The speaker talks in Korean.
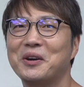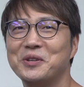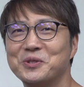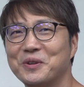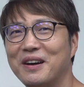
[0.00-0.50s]

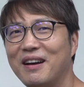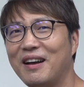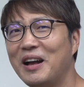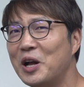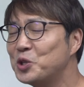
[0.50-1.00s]
원이죠.
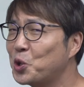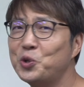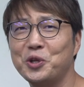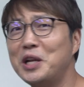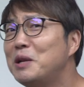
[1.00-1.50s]

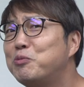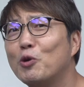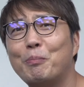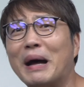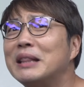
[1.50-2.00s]
저는
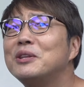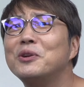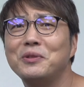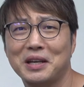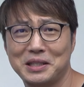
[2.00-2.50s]
일부러
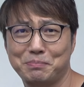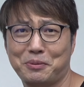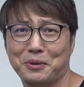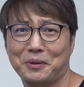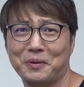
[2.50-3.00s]
만들었나
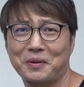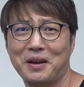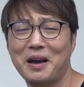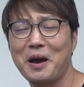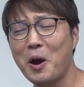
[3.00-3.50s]
싶어요.
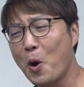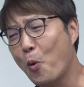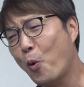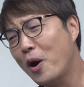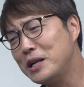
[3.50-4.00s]

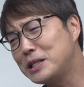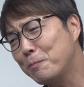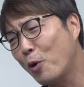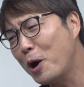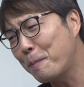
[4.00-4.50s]
월,
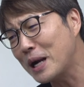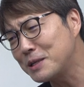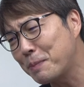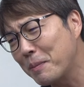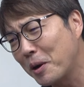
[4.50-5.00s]
1월
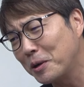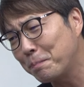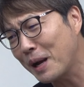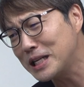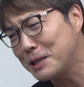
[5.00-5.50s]
88만 원은
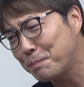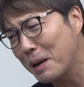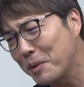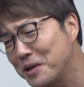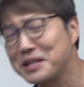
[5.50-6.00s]

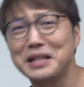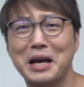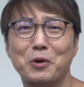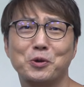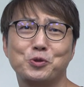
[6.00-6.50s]
88만 원
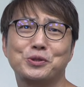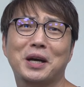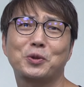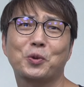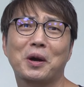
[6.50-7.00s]
세대하고
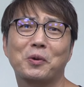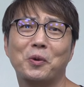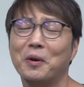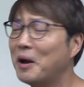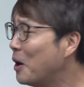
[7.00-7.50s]
숫자가 똑같고
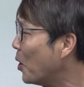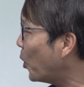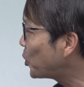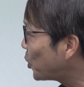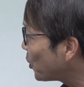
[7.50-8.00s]

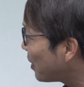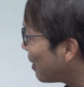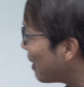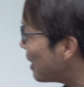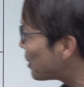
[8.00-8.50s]

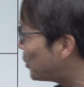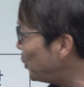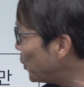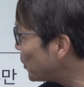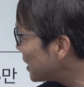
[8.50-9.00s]
어떻게
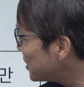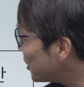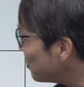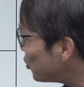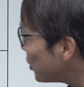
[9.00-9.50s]

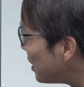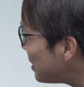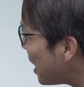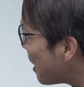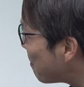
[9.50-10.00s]
근로장려금
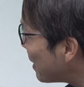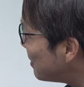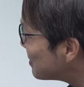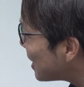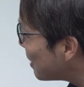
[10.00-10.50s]
최대액
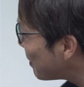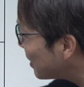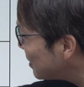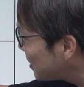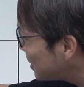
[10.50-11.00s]
받는 사람의
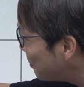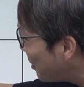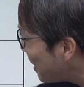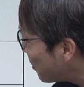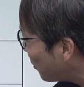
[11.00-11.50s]

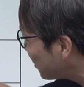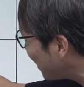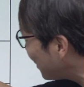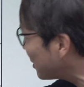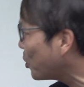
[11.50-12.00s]
끄트머리하고 어떻게
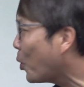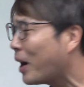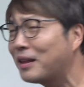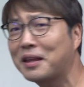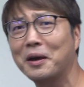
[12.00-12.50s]

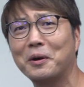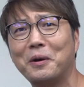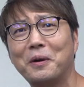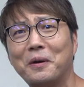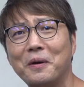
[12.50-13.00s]

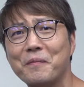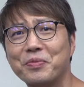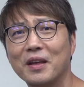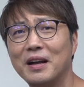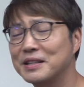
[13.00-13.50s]
똑같아요.
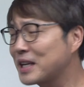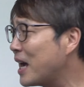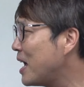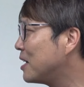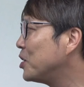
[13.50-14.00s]

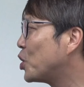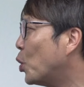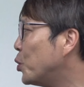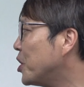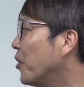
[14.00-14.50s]
차액은
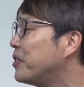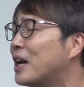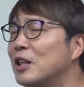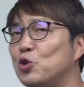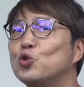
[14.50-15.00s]
겨우
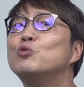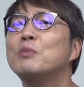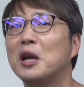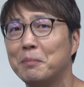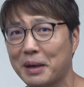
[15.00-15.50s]
연간
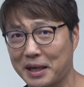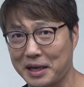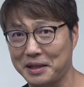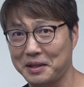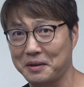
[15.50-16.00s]
6만 원밖에 안
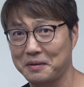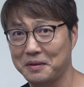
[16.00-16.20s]
돼.